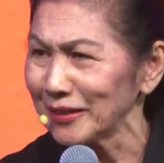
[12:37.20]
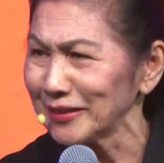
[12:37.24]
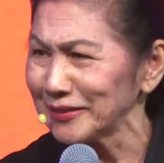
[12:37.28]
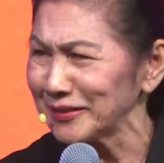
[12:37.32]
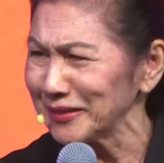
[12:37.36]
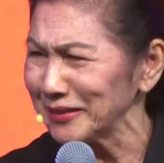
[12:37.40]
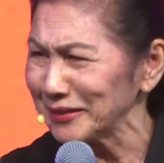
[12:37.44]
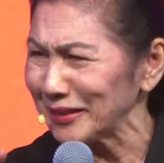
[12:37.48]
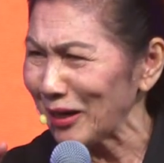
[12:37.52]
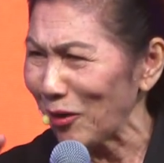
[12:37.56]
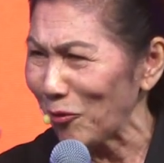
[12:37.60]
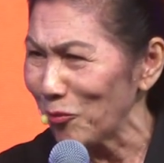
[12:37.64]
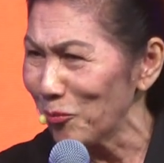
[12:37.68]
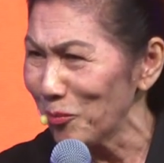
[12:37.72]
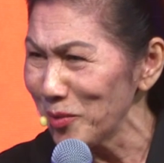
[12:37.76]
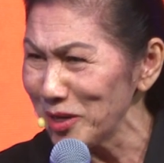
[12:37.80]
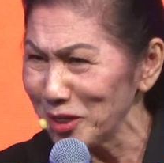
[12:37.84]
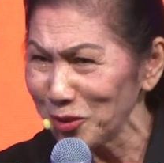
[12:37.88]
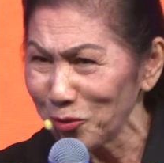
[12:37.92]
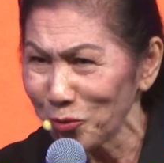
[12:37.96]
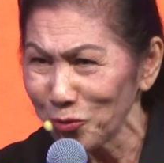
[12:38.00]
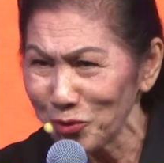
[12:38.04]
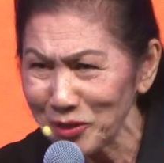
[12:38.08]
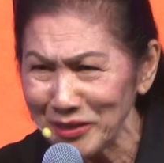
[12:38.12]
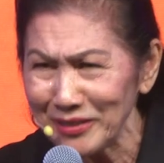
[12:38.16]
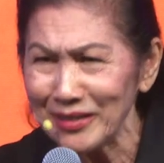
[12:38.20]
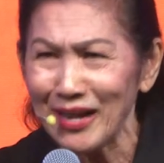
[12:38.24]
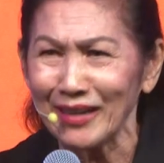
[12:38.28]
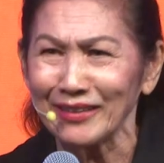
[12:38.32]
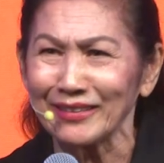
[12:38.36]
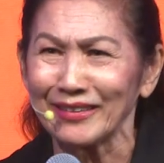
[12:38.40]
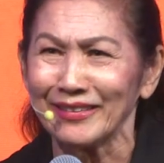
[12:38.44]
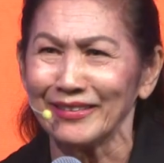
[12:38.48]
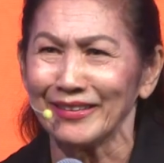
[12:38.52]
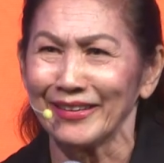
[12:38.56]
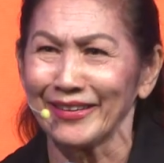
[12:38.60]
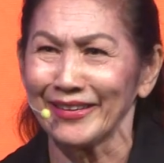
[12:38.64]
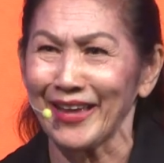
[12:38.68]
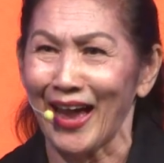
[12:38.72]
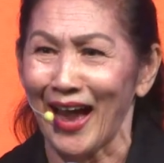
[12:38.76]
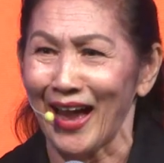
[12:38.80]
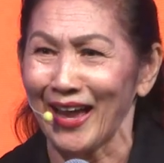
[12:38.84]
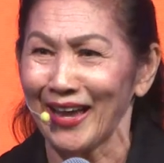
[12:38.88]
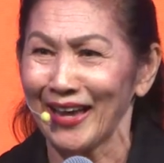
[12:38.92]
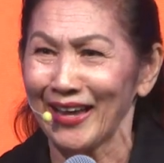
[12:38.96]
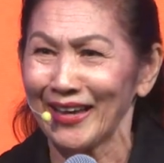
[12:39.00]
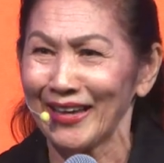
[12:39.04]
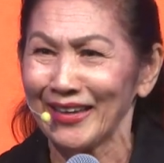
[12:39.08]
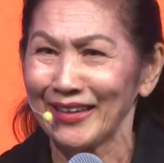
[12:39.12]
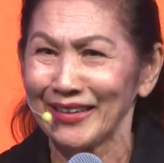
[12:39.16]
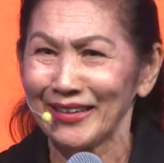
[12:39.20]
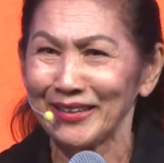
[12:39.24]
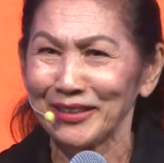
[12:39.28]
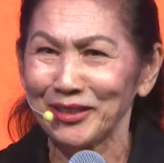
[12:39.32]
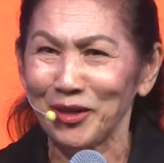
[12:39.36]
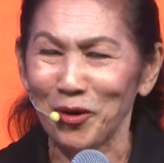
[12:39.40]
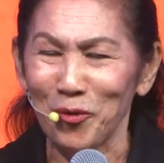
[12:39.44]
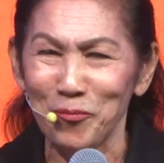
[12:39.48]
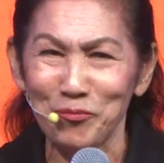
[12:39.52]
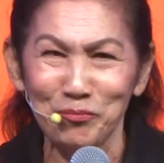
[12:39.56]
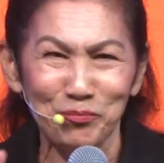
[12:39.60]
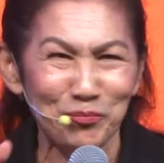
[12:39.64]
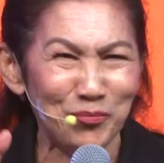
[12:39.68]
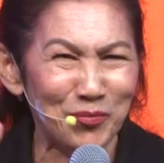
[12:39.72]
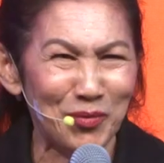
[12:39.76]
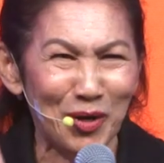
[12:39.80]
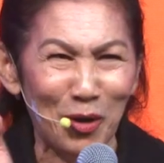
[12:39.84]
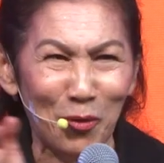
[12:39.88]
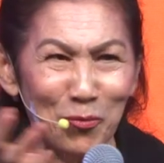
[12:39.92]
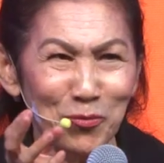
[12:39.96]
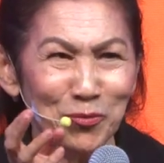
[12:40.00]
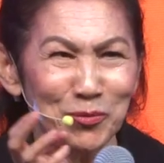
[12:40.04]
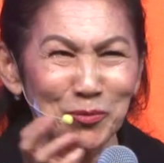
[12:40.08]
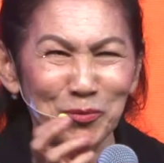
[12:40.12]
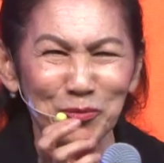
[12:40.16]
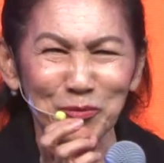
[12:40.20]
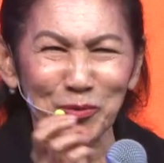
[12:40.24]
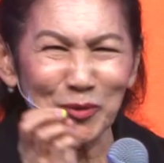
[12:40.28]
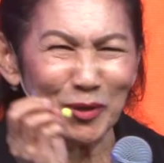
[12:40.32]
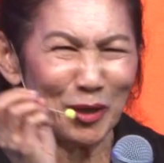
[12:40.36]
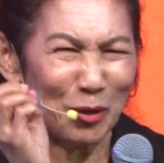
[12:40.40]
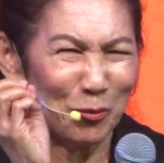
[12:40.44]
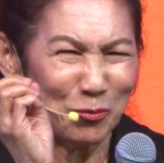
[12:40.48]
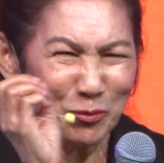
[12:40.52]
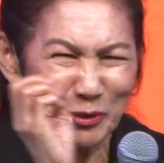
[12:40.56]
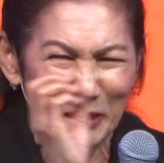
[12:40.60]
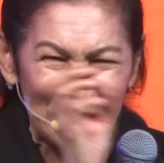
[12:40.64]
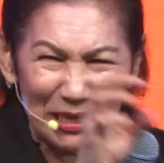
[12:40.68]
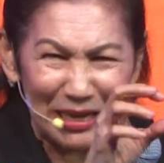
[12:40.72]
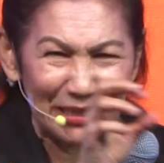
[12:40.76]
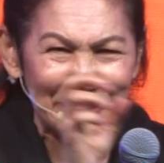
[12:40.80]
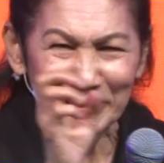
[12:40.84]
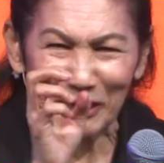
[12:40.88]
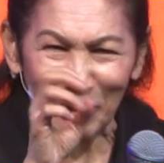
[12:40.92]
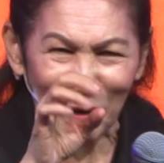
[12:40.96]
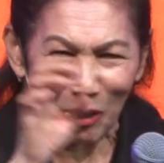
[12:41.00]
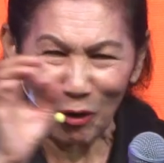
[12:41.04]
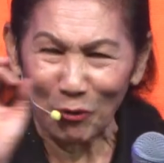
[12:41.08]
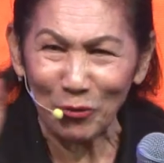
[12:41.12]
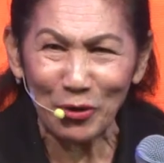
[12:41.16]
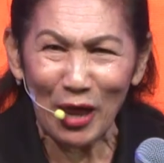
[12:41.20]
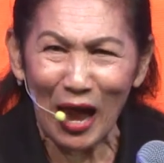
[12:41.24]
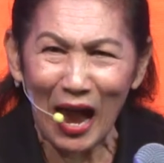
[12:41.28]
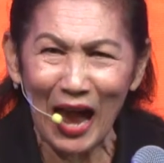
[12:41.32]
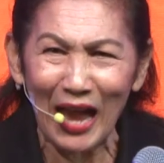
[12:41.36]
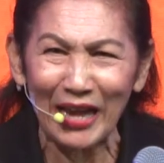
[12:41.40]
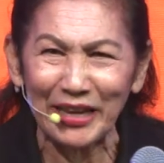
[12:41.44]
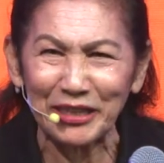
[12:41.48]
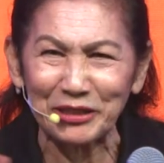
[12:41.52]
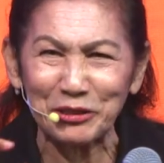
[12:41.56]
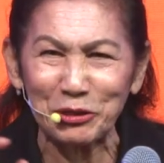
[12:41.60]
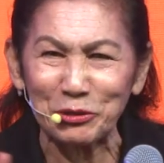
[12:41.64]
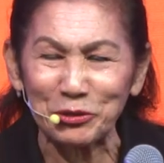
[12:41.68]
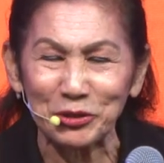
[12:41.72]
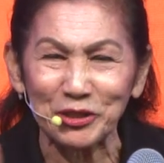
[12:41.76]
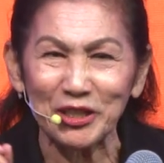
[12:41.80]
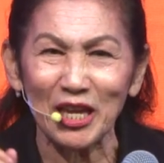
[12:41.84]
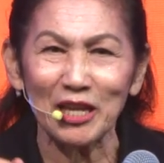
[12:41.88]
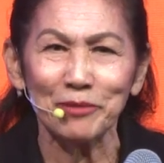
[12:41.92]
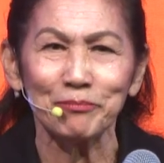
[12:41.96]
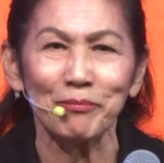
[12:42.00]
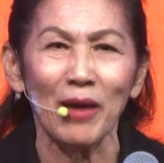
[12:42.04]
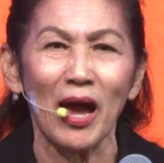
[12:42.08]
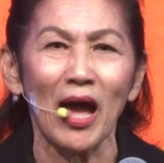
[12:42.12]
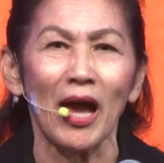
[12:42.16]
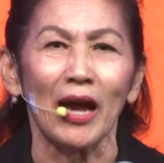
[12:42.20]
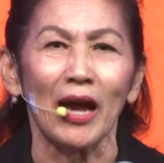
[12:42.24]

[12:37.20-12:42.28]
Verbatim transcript: ยซึ่งเราไม่รู้เรื่องเลยอ่ะเราเรียนกับเขาได้ตื่นเต้นมา